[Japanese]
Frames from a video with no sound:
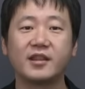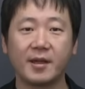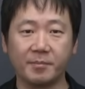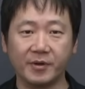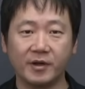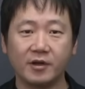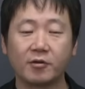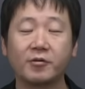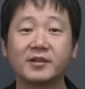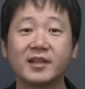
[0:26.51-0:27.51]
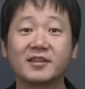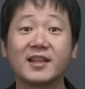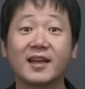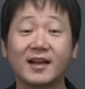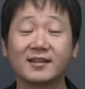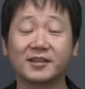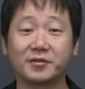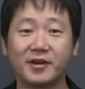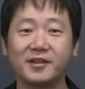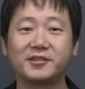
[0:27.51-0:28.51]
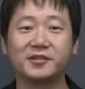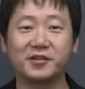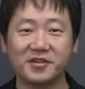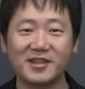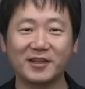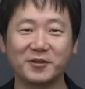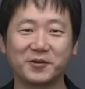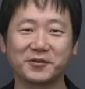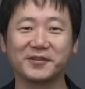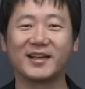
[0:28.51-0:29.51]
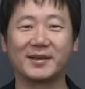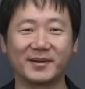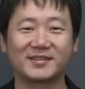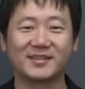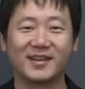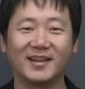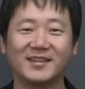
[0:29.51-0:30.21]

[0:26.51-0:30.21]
天武、こういった時代があった、それに続く時代ということになります。